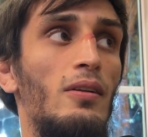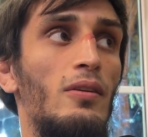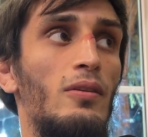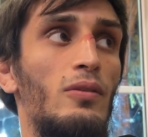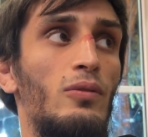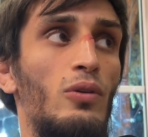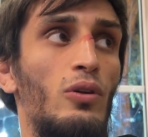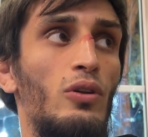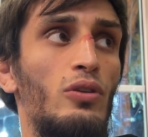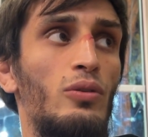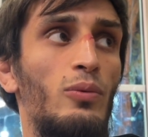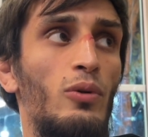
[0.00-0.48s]

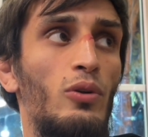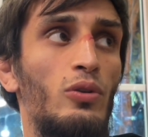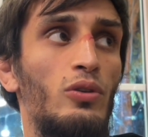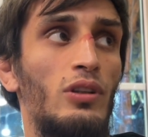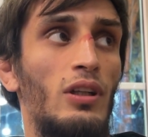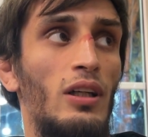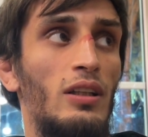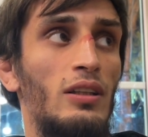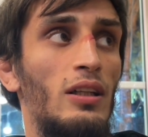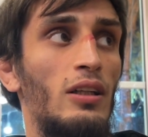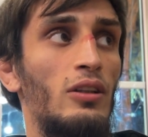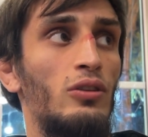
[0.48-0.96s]
Вроде бы он
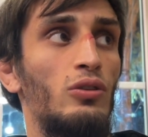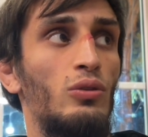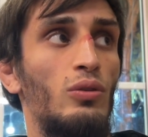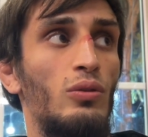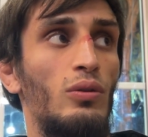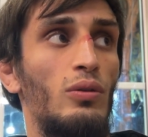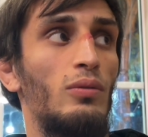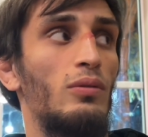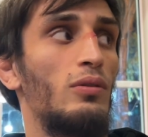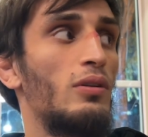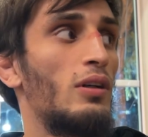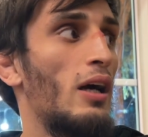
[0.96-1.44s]
сказал,
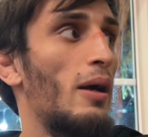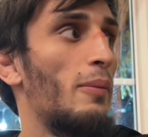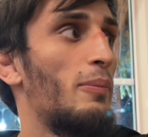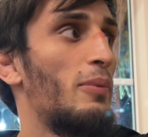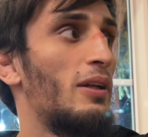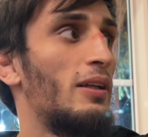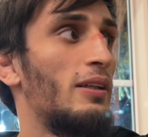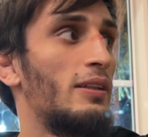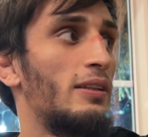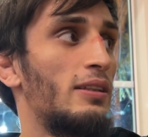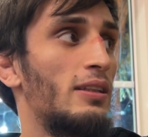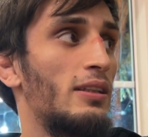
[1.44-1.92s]
что
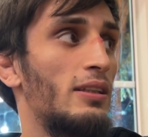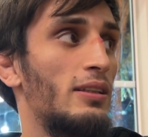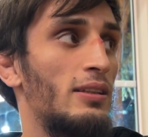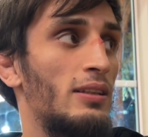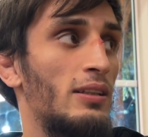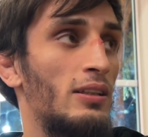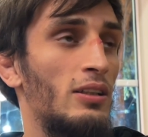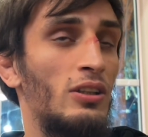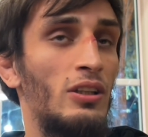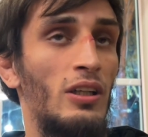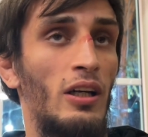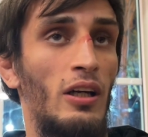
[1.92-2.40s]
капельницы
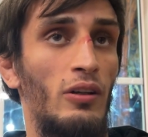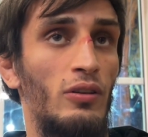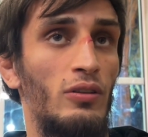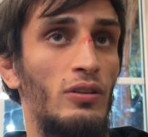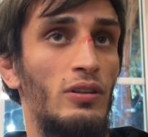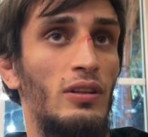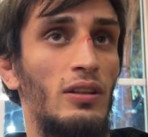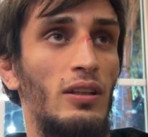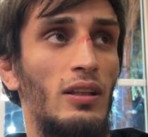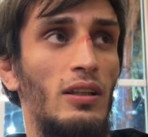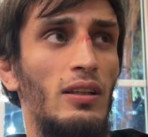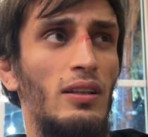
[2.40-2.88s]

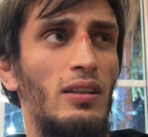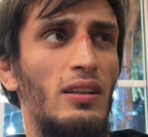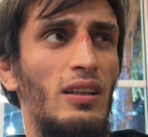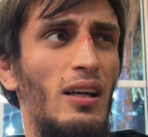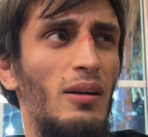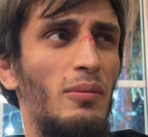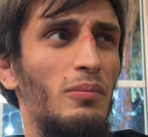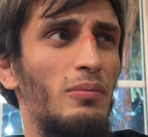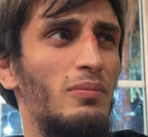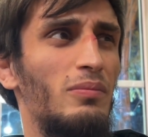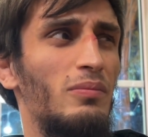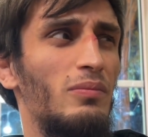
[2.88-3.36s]
разрешаются. И
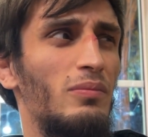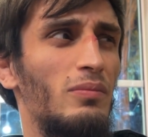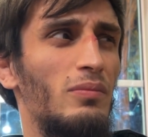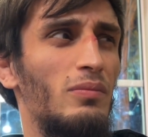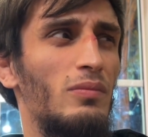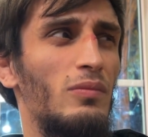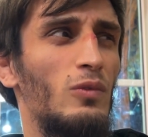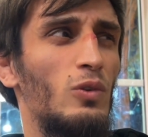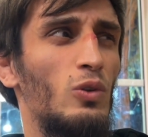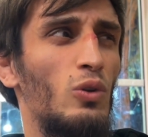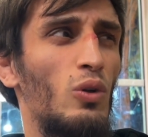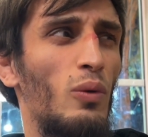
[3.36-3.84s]
там
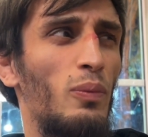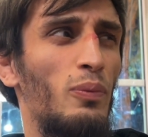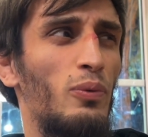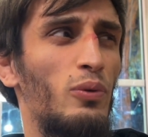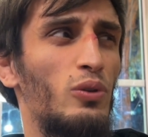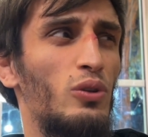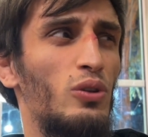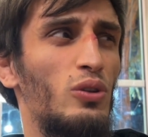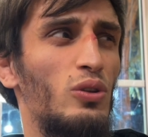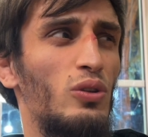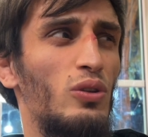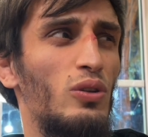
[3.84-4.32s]

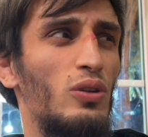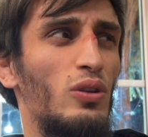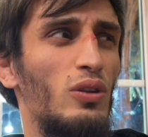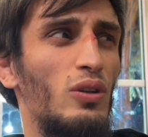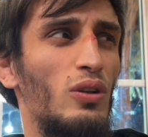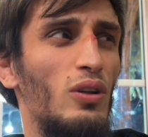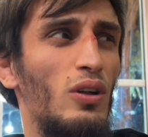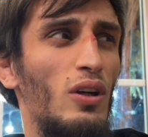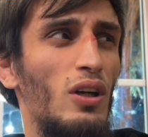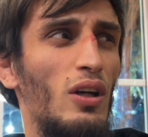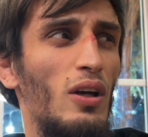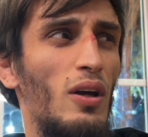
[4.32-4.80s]
допуск...
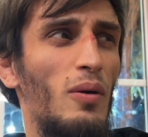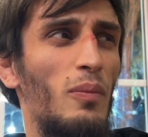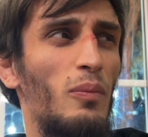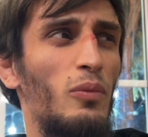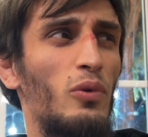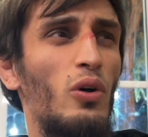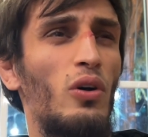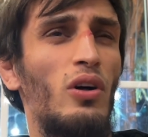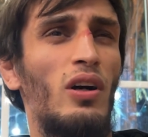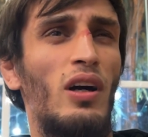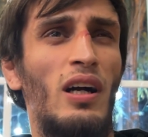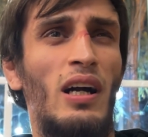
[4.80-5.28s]

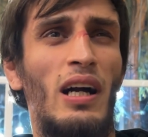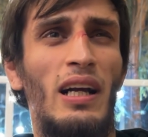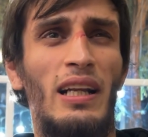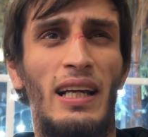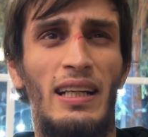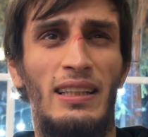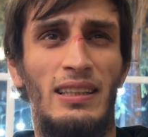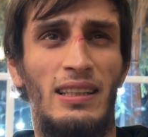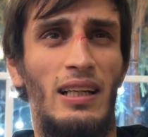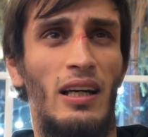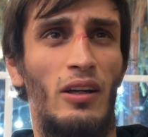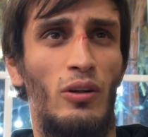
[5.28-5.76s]
Много
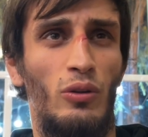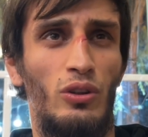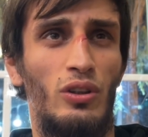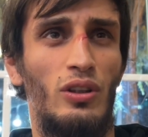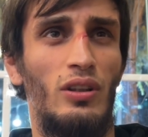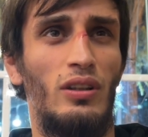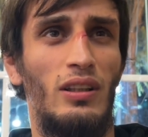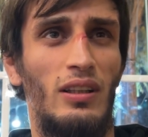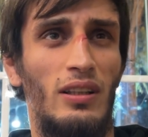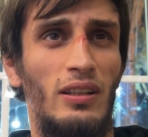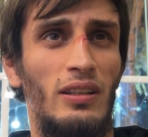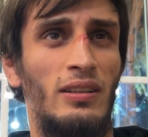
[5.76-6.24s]
гонять,
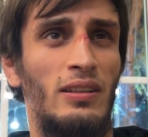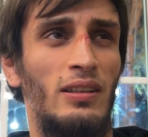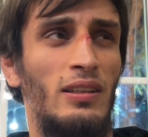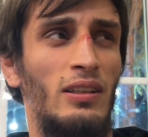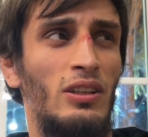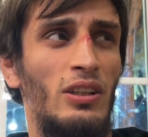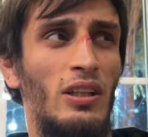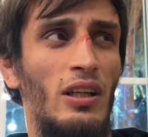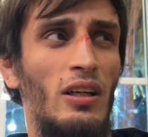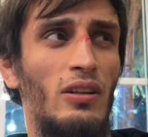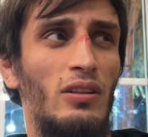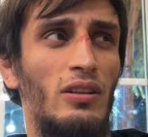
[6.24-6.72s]
короче, не
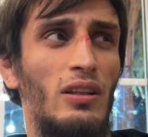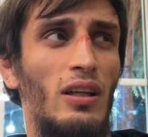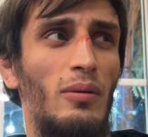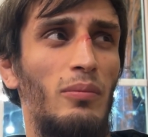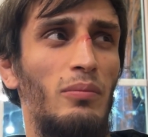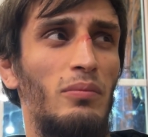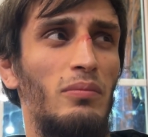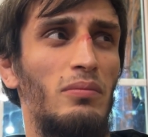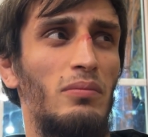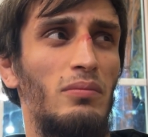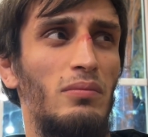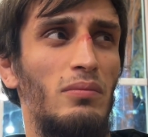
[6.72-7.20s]
разрешают.
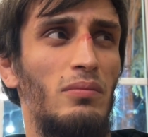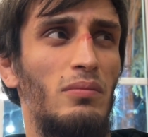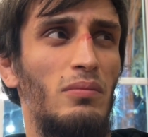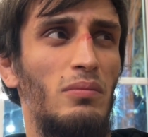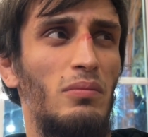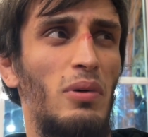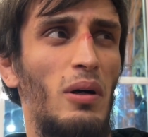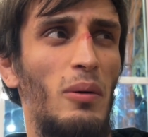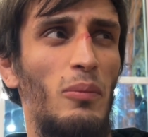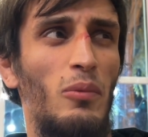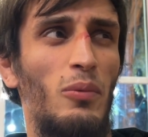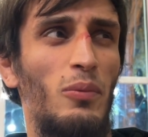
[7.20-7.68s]
Там,
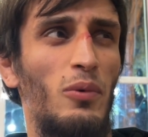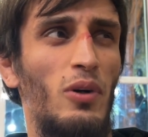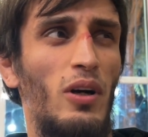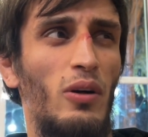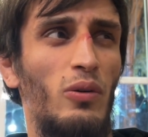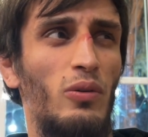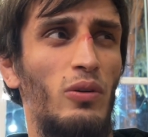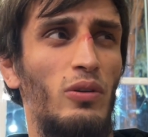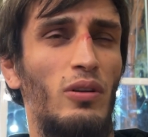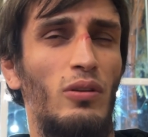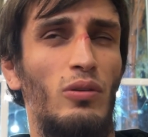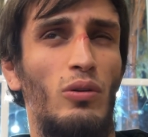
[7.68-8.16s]
по-моему,
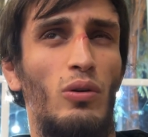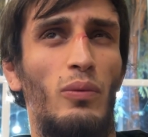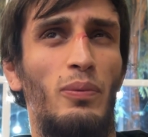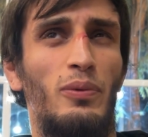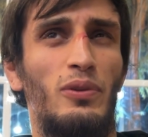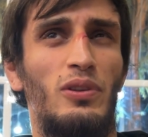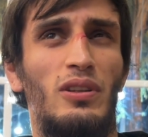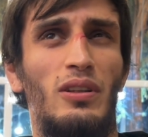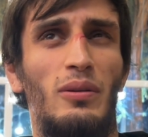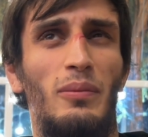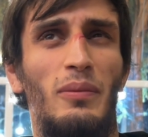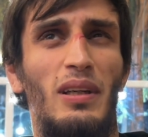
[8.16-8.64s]
какой-то
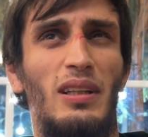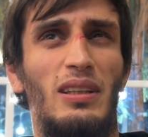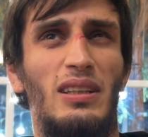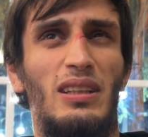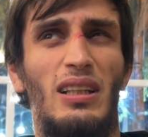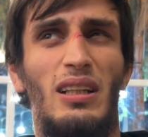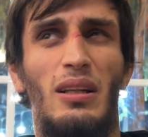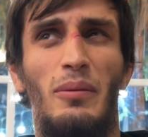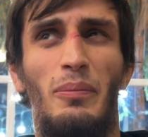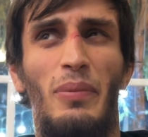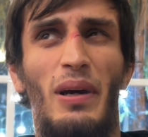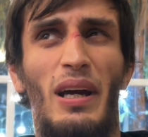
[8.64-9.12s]
допуск имеется
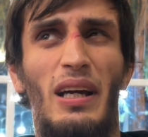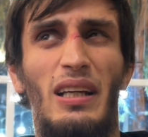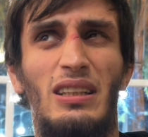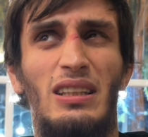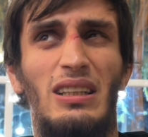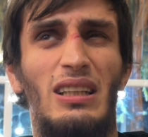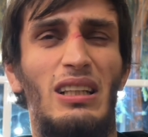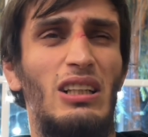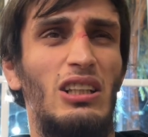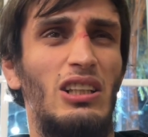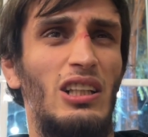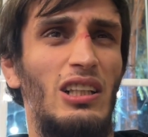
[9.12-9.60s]
или 5,
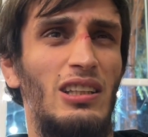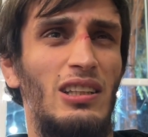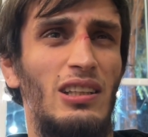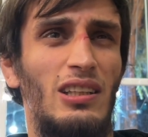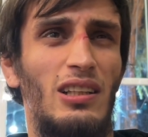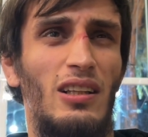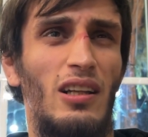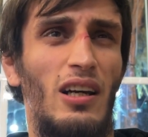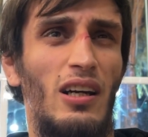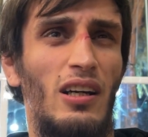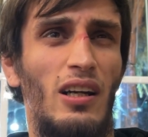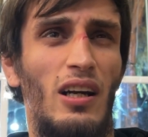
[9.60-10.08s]
или 6
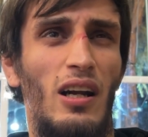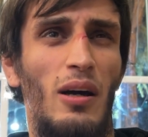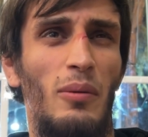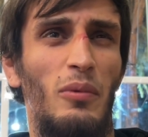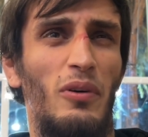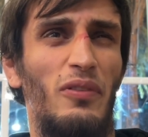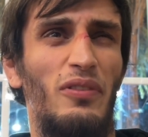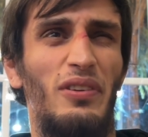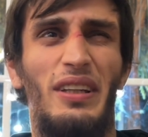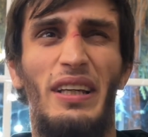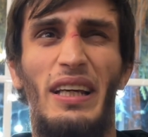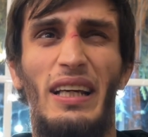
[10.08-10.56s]
килограммов,
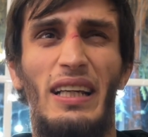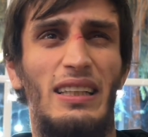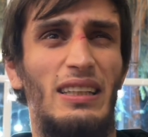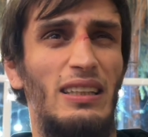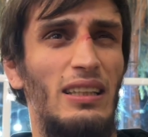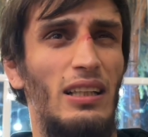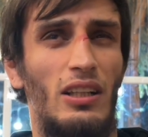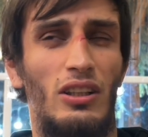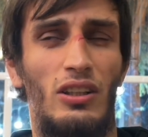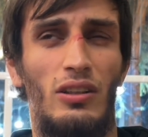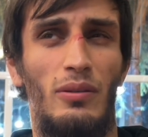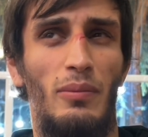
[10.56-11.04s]
есть
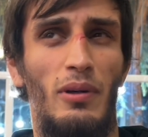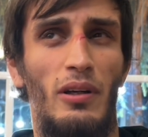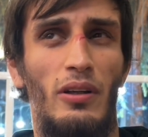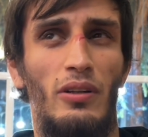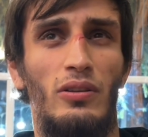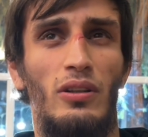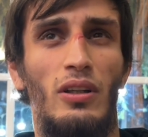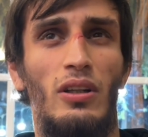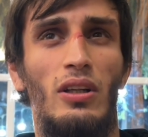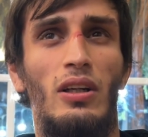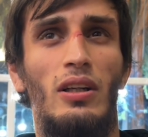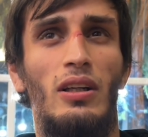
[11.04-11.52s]
не ошибаюсь.
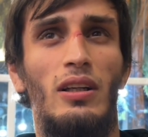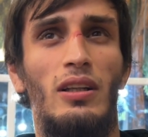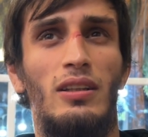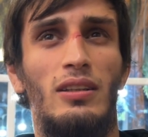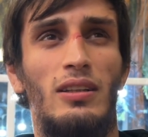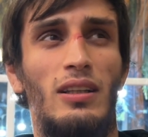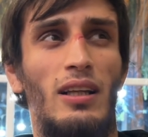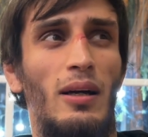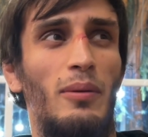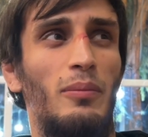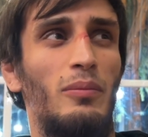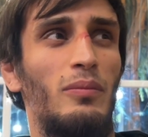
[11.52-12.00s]

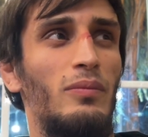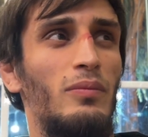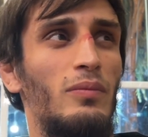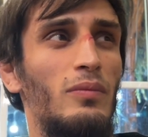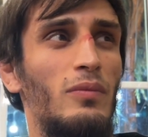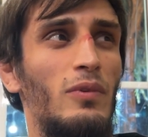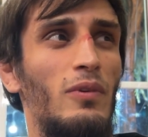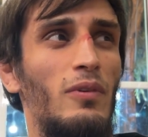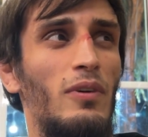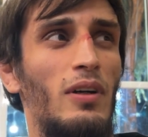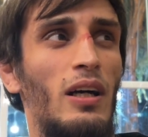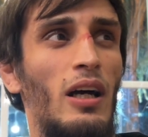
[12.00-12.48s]
Там,
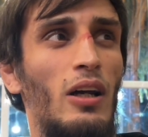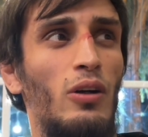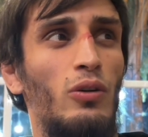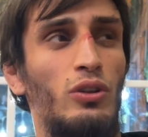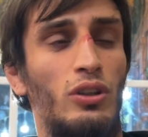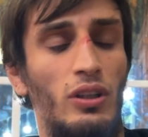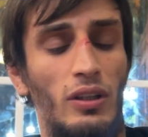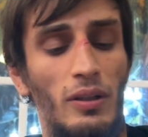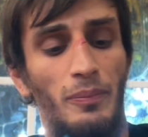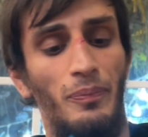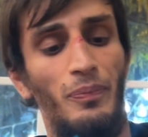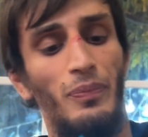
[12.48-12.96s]

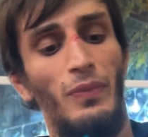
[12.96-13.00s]
короче,